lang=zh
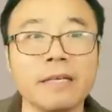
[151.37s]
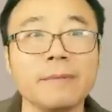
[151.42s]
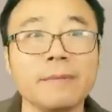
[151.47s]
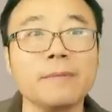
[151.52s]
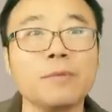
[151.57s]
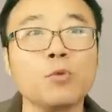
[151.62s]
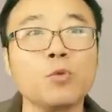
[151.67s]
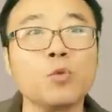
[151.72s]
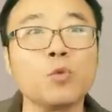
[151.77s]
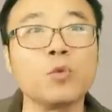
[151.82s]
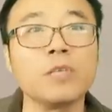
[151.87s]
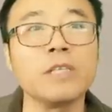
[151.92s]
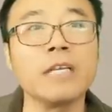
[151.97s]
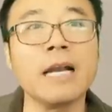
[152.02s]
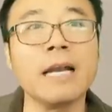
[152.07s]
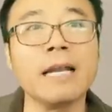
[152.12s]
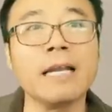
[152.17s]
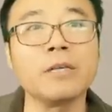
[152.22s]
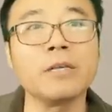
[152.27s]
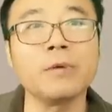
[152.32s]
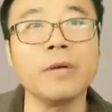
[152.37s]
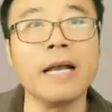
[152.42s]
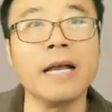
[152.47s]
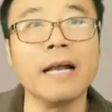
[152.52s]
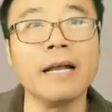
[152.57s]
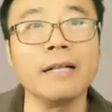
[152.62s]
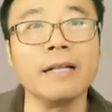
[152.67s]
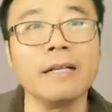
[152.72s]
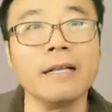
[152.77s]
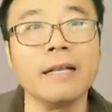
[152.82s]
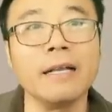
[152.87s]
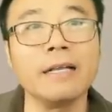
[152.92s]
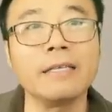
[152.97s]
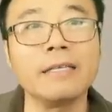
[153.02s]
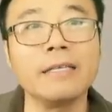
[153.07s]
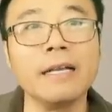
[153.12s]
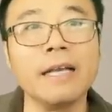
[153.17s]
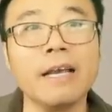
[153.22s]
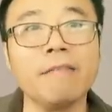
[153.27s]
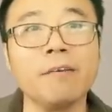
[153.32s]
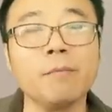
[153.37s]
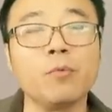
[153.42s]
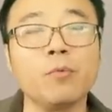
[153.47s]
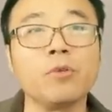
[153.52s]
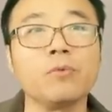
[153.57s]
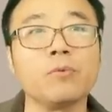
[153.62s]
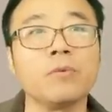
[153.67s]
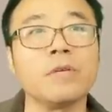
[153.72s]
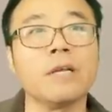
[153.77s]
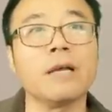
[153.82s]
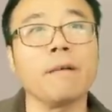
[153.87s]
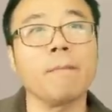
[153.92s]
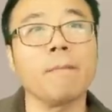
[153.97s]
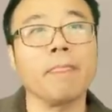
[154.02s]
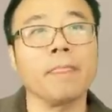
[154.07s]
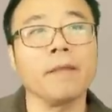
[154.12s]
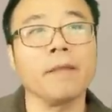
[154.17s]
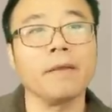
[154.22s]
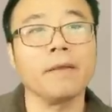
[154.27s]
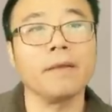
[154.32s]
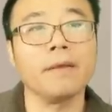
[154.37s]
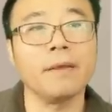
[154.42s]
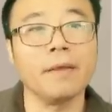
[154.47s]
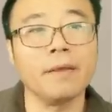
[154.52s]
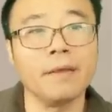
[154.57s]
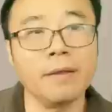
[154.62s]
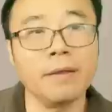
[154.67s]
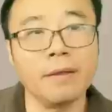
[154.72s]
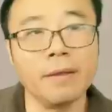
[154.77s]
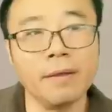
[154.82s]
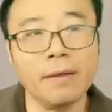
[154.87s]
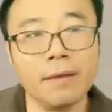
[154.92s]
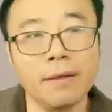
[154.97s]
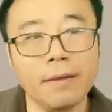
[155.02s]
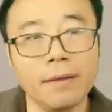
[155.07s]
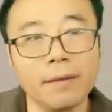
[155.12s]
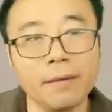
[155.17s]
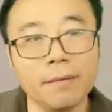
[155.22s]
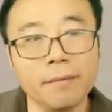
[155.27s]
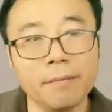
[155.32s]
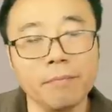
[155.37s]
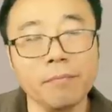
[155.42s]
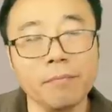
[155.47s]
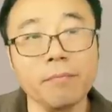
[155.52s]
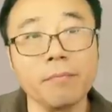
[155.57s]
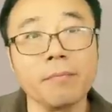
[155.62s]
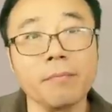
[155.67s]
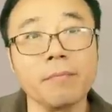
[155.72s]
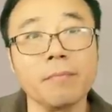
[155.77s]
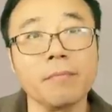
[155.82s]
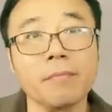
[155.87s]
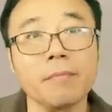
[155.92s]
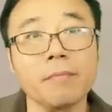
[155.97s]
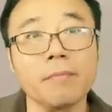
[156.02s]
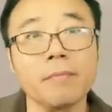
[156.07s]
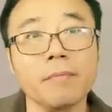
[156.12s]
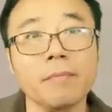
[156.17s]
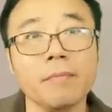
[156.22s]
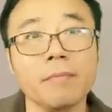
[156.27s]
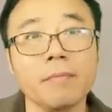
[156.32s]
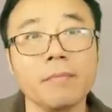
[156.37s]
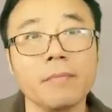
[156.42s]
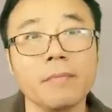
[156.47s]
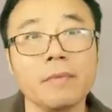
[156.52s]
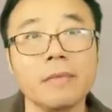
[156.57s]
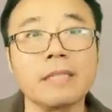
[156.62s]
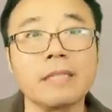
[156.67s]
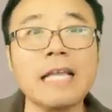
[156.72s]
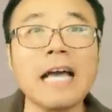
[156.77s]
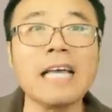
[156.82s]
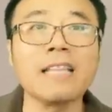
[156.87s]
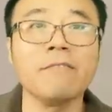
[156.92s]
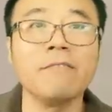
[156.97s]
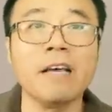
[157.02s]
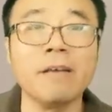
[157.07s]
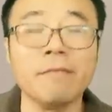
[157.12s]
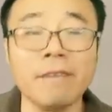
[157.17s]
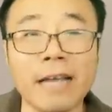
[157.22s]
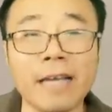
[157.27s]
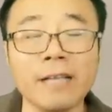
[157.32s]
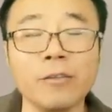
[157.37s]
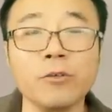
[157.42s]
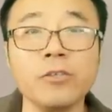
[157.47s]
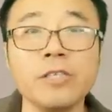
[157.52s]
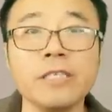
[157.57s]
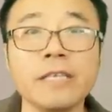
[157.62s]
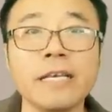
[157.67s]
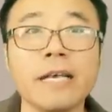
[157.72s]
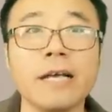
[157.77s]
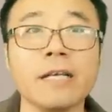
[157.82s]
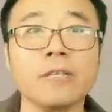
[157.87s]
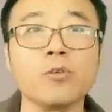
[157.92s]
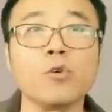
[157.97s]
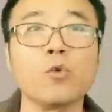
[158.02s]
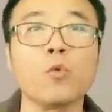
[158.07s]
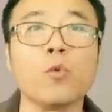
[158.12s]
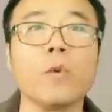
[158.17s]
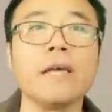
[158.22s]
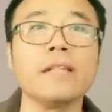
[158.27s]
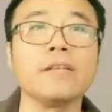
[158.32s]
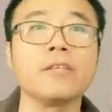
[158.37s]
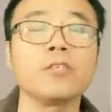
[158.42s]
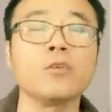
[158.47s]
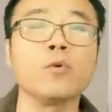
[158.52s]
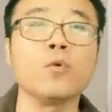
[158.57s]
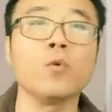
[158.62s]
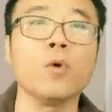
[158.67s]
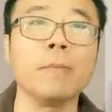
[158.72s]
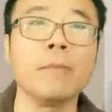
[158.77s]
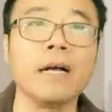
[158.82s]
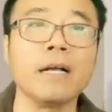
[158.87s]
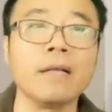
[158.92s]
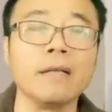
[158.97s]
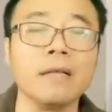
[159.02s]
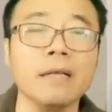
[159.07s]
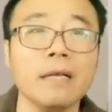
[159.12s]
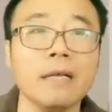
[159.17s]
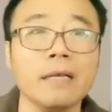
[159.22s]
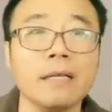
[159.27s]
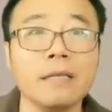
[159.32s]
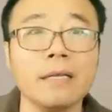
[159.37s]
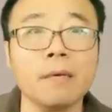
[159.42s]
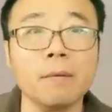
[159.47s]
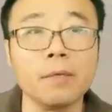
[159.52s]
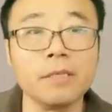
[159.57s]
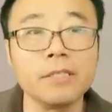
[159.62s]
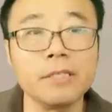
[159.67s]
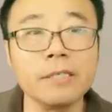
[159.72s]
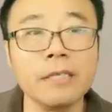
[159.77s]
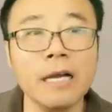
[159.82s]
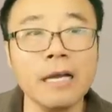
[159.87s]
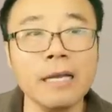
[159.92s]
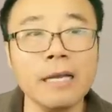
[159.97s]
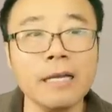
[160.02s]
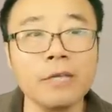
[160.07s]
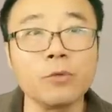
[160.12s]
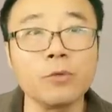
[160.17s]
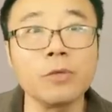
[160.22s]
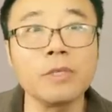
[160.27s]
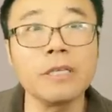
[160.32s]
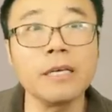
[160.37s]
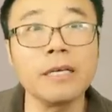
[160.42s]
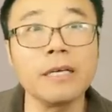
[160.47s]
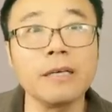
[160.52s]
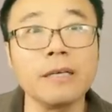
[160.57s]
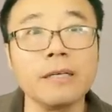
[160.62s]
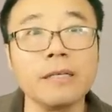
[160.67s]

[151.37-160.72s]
那从主题上来说呀，哎，这两位博主呢，呃，那大的范围还都是一样，就是国外的生活嘛。那么，西康来说呢，